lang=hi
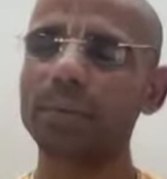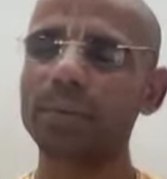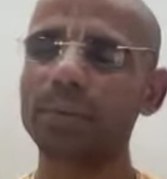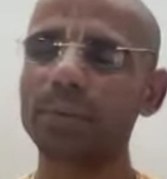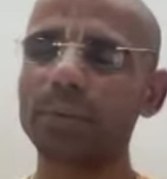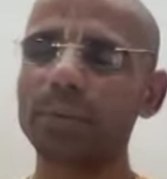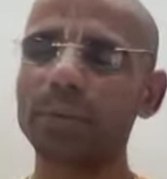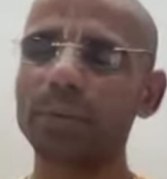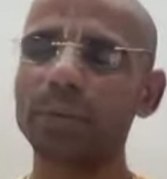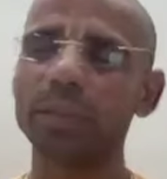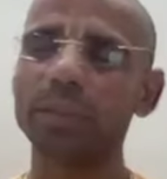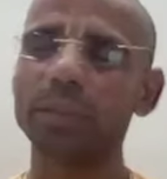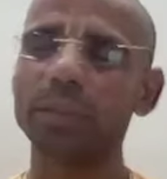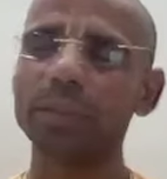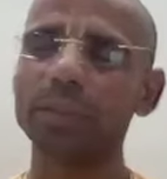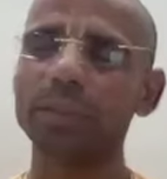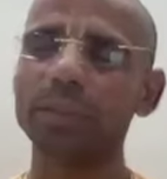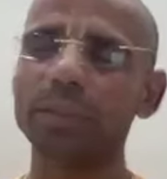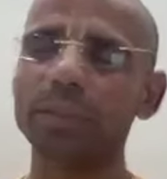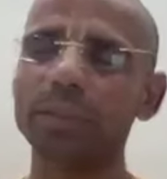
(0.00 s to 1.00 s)
लोगों
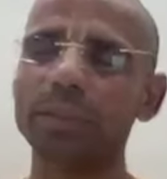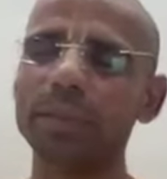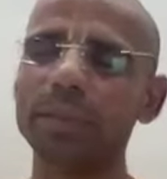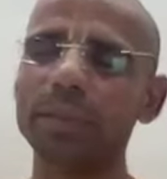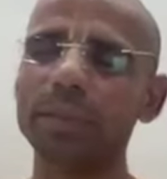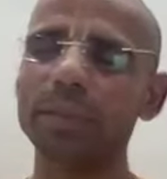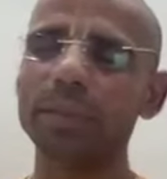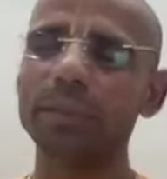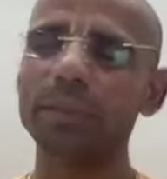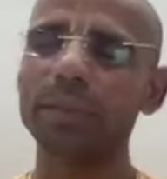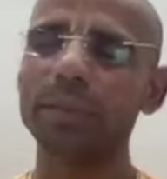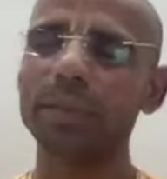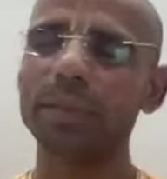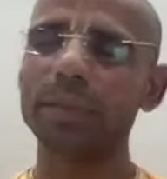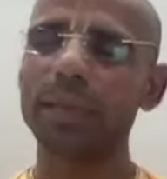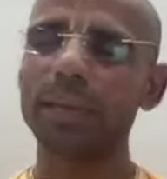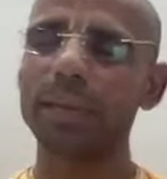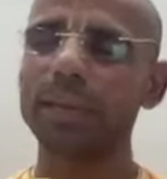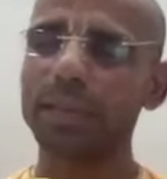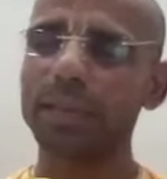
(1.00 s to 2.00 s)
ने सपने में
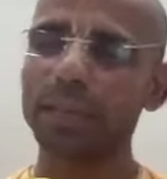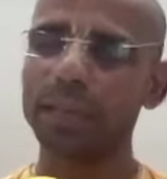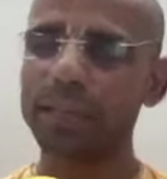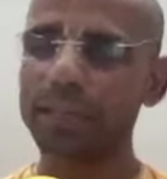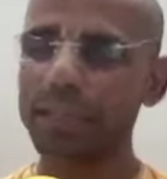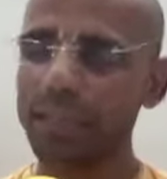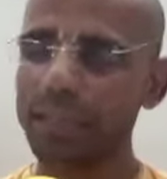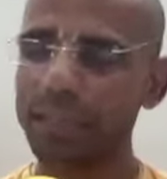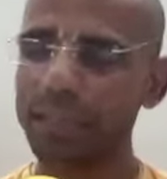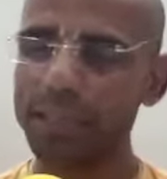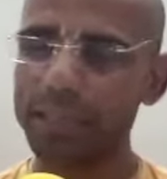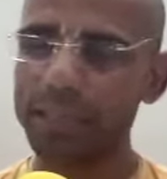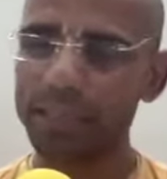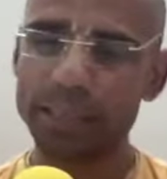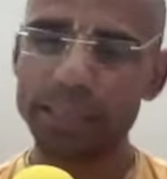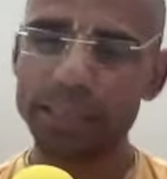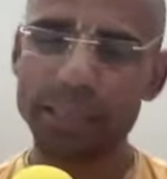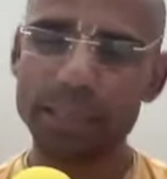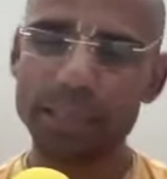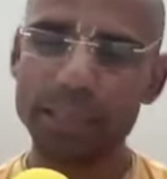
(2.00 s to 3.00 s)
मेरी राधा रानी आई
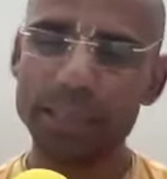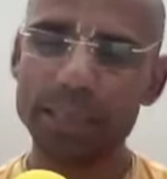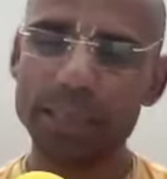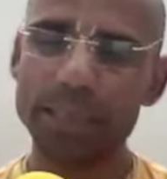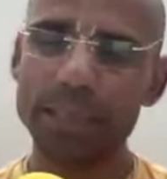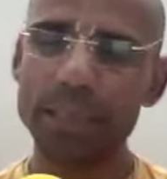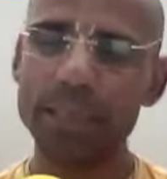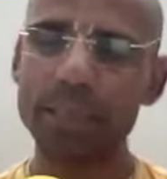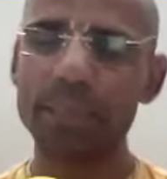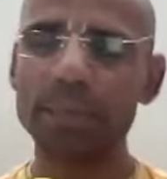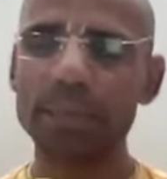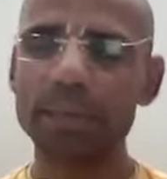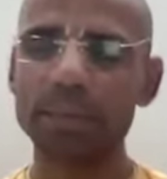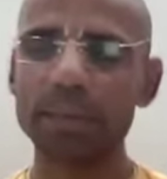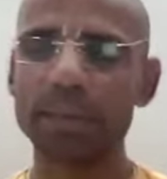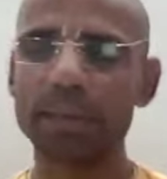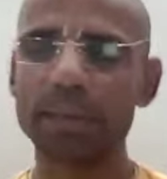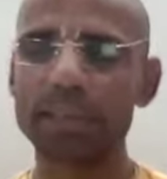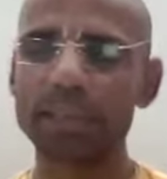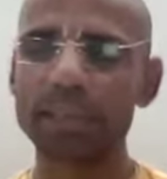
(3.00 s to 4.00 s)
सपने
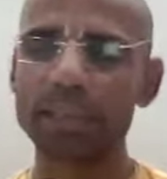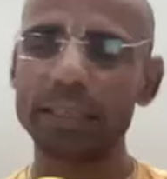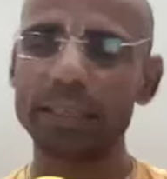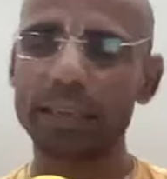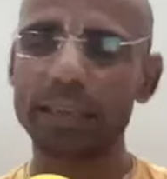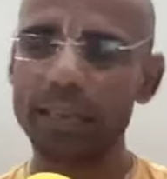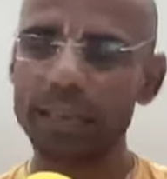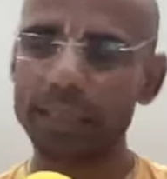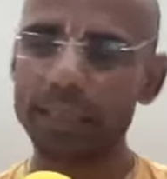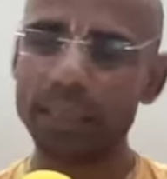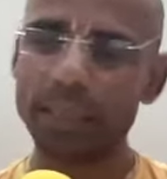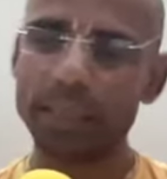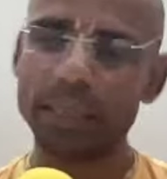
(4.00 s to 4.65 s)
में कृष्ण आए